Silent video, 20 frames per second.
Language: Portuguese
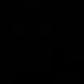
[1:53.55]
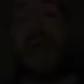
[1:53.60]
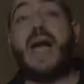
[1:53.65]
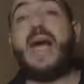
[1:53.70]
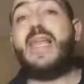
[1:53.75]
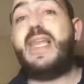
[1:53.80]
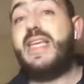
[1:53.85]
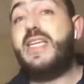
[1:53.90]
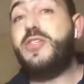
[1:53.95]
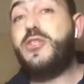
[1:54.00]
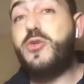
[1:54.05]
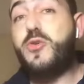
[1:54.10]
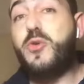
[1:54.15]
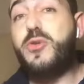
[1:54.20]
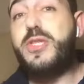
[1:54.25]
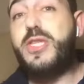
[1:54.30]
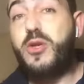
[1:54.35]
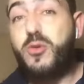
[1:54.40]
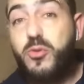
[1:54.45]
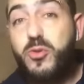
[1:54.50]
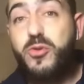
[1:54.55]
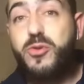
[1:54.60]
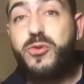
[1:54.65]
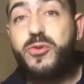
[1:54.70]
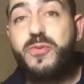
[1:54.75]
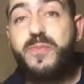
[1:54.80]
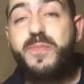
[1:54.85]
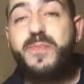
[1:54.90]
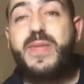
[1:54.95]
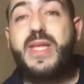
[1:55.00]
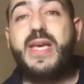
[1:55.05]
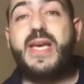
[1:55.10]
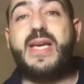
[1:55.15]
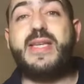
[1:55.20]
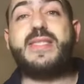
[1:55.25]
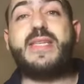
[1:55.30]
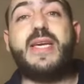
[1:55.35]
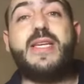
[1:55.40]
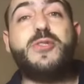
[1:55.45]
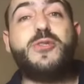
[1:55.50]
Além de conteúdo,
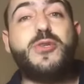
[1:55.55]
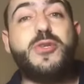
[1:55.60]
essa rede